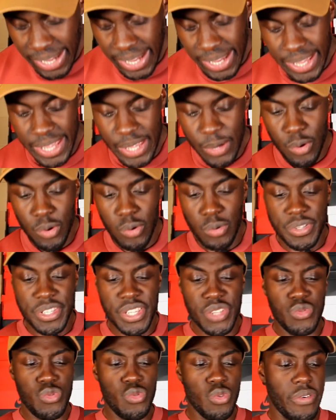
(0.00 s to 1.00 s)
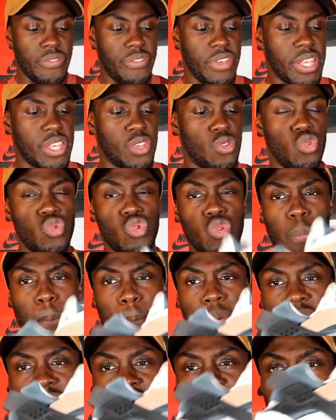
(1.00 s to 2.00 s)
Et on continue avec une
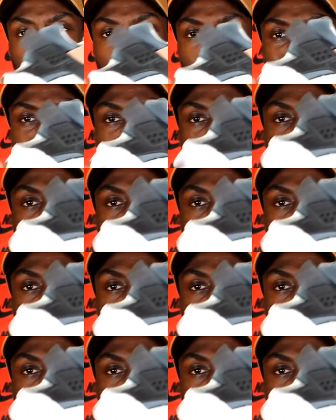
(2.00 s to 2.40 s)
petite paire